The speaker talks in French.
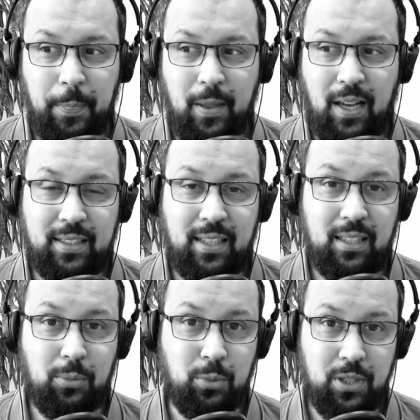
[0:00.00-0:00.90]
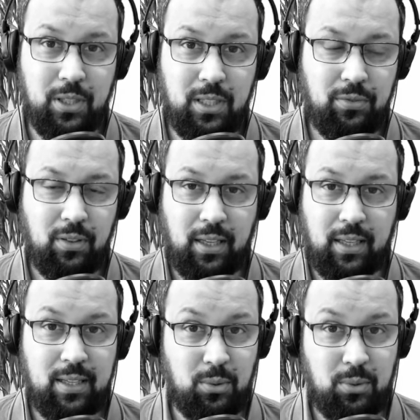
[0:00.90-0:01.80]
atteindre mon objectif. La
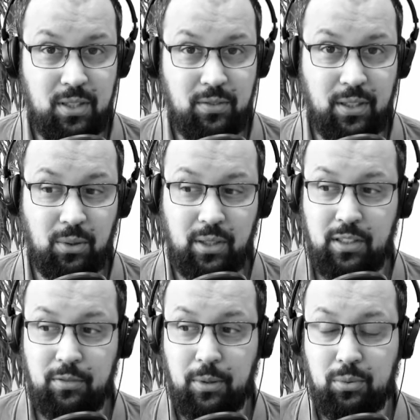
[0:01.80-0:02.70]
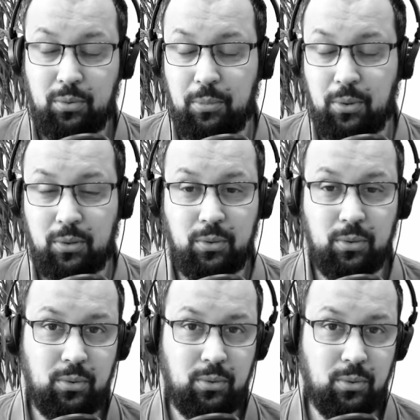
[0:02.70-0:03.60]
question aussi va être relative, tout dépend
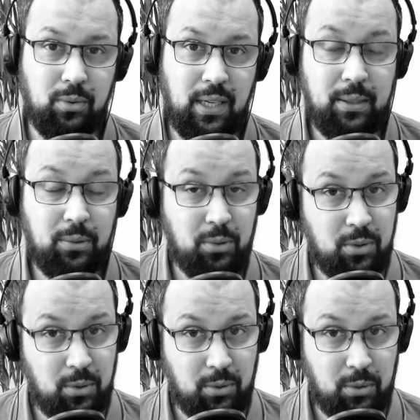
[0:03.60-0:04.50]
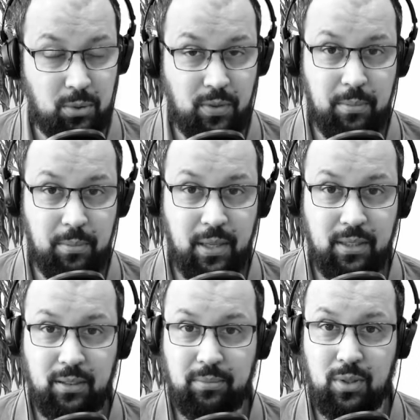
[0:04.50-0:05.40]
de, l'intention que tu vas y
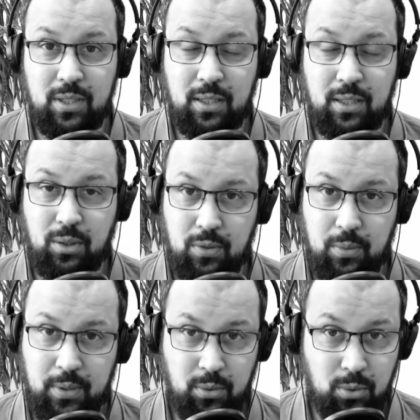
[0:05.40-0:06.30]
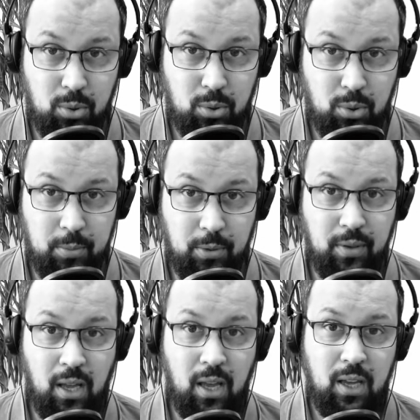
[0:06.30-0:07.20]
mettre dans cette transformation, de ce changement.
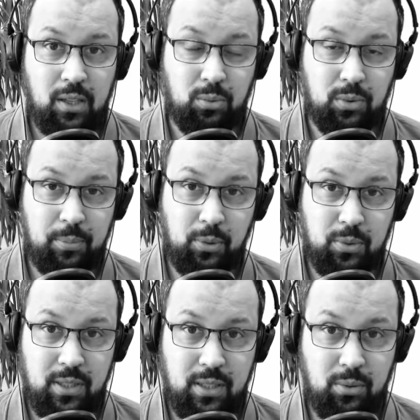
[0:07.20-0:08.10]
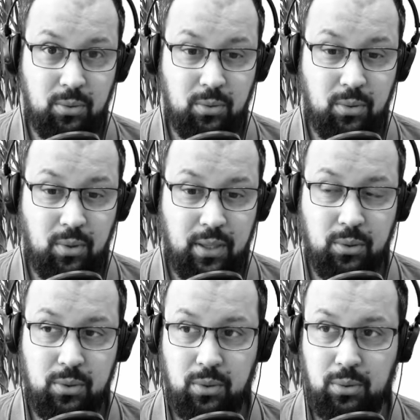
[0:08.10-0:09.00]
Tout dépend aussi de,
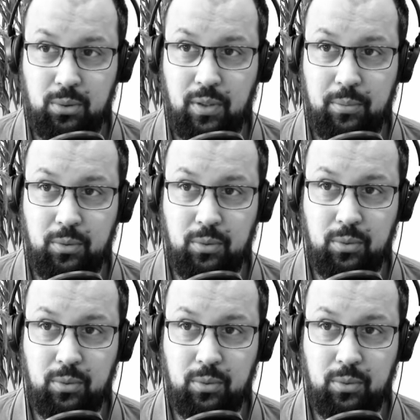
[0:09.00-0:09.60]
l'intention que tu vas de,